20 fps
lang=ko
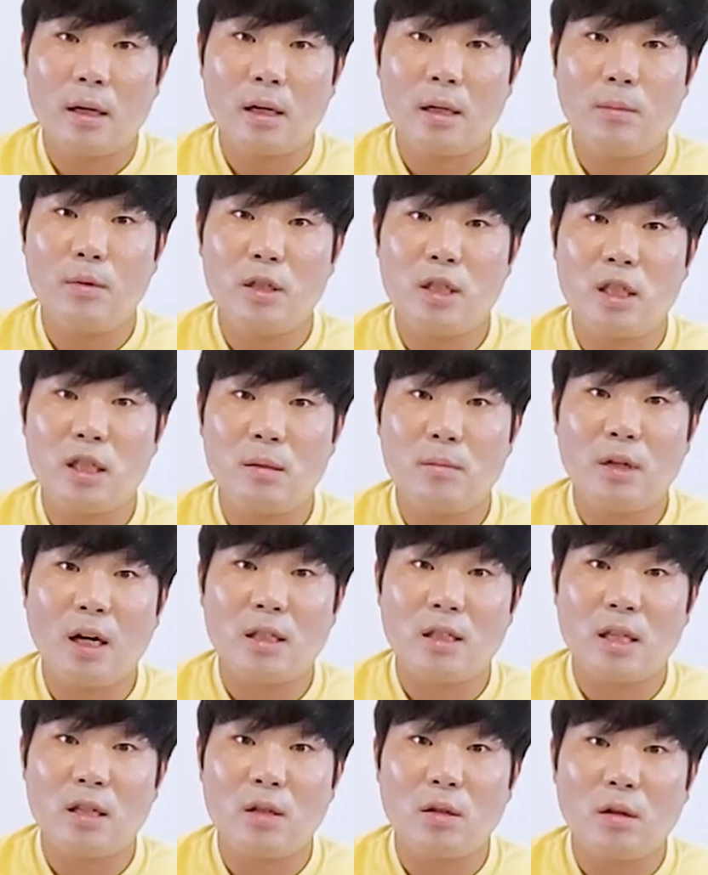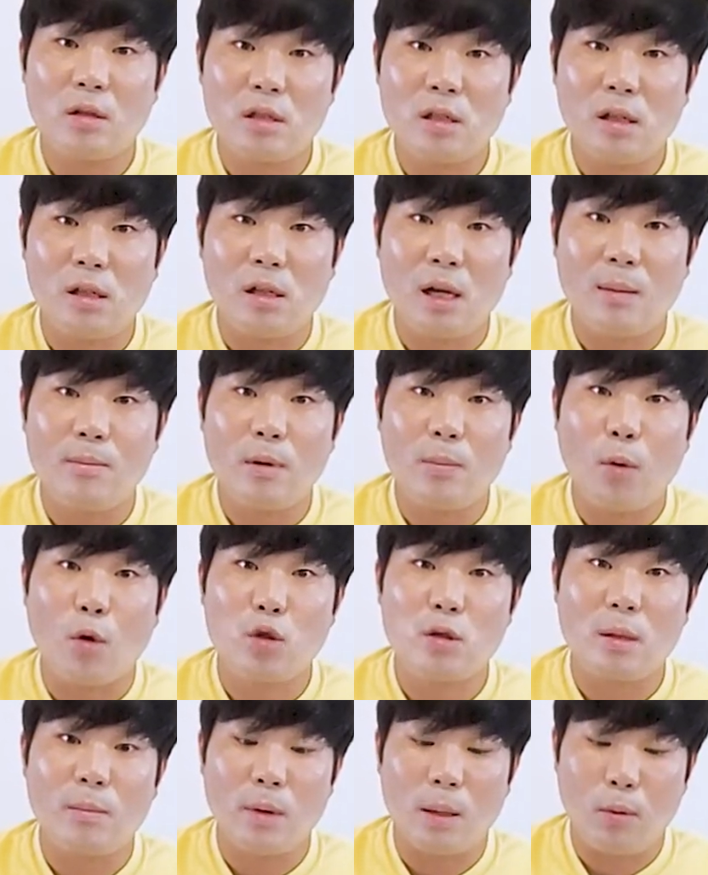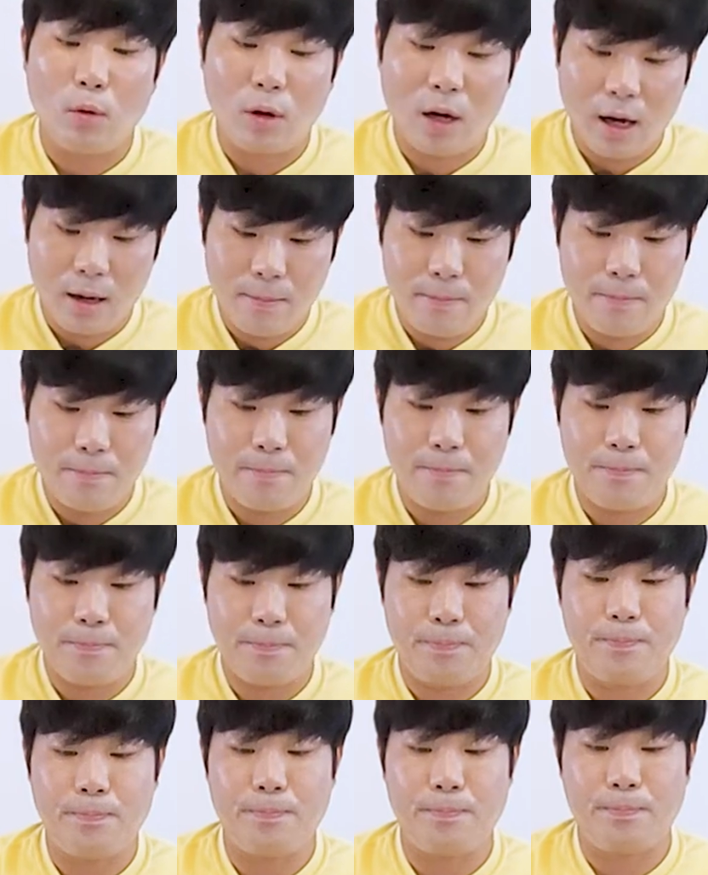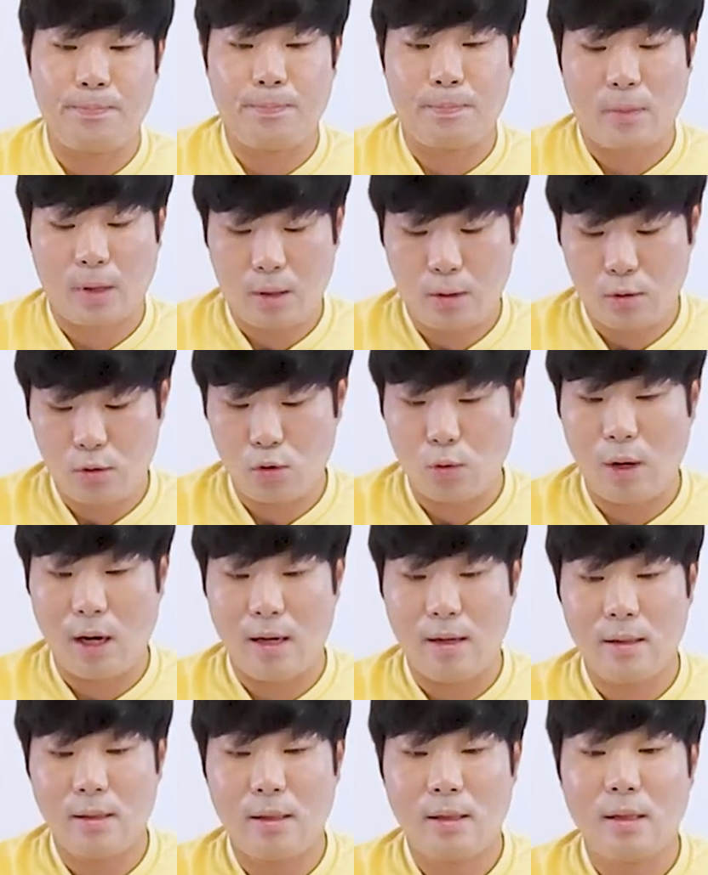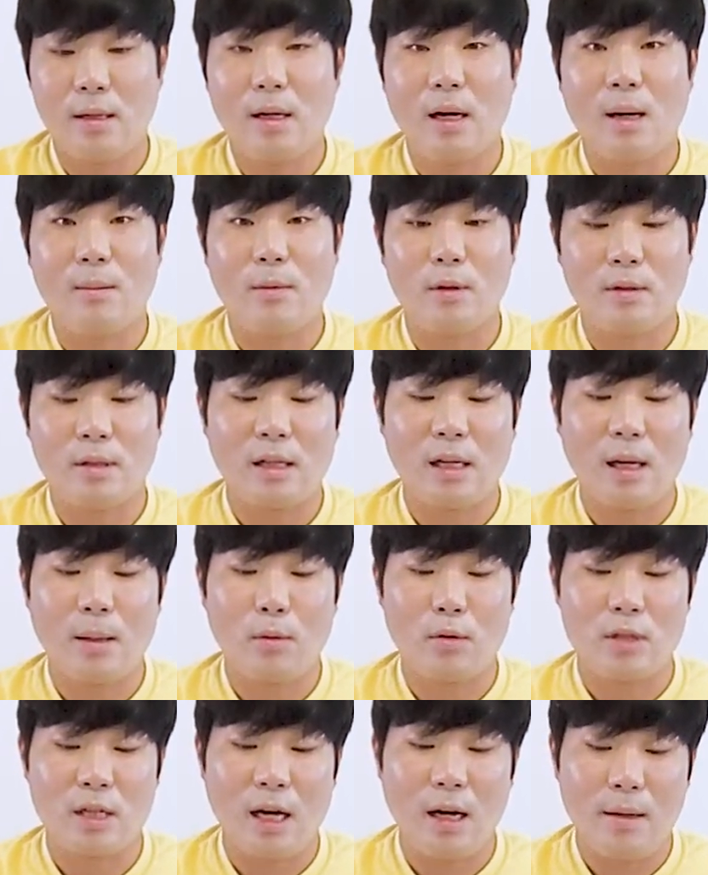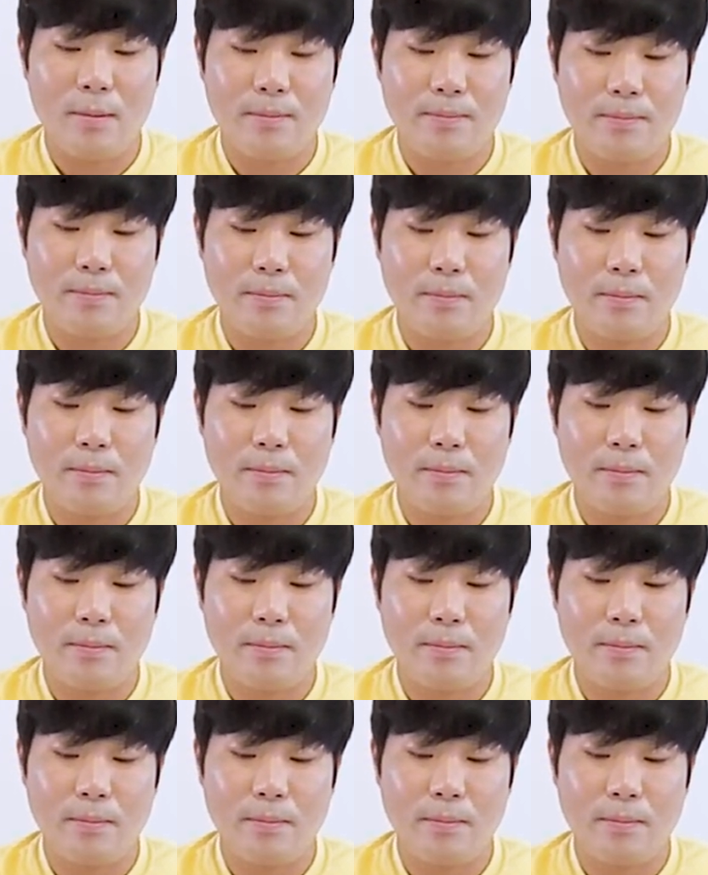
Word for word: 그러면 지금까지 했던 것을 한번 복습 해볼까? 음, 좋아. 한번 따라해보자.